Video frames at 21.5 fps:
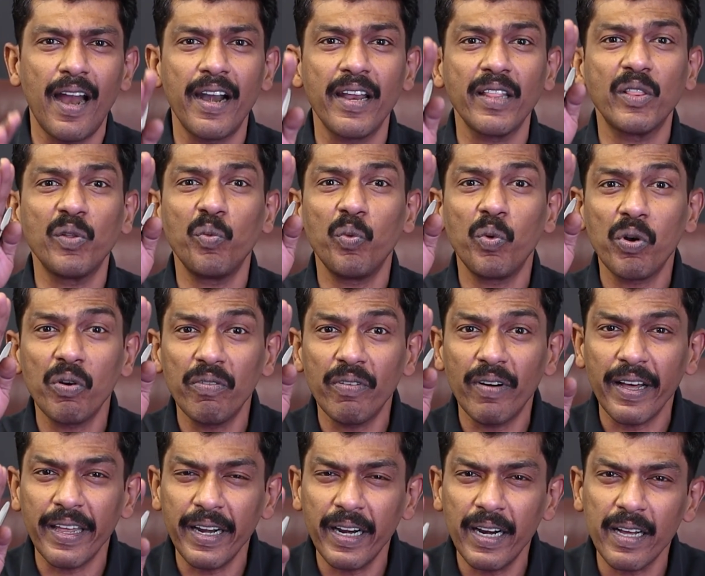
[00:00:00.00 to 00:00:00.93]
அடுத்து ஒரு
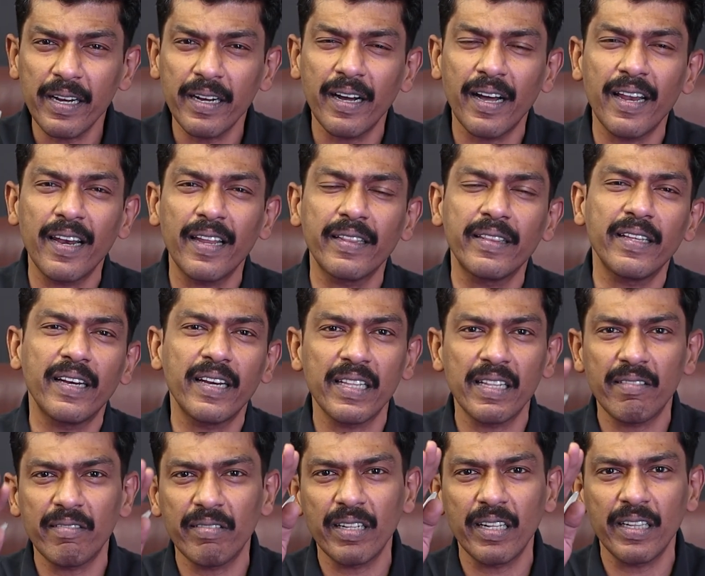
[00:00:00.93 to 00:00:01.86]
வருட
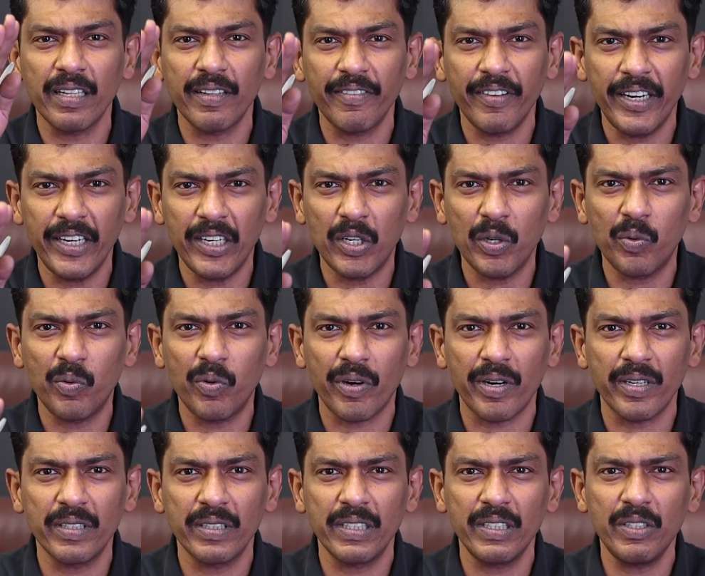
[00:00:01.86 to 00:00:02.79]
காலத்தில் தான் வந்து அந்த வெயிட்
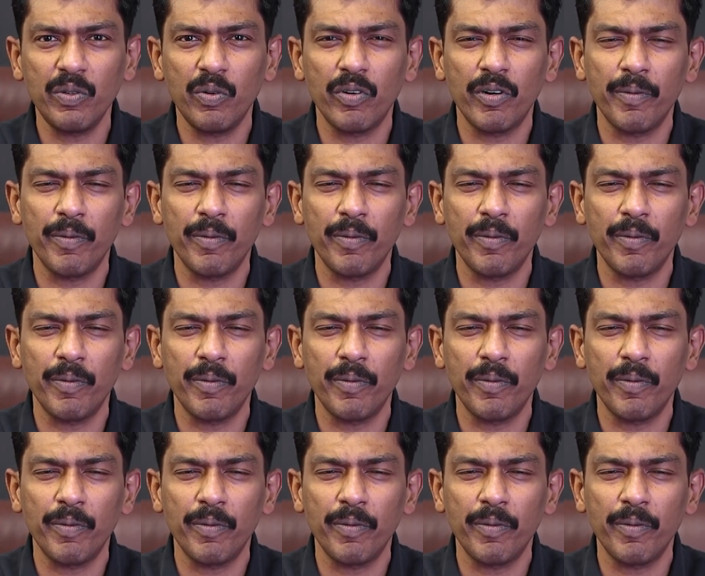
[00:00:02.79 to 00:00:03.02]
குறைஞ்சி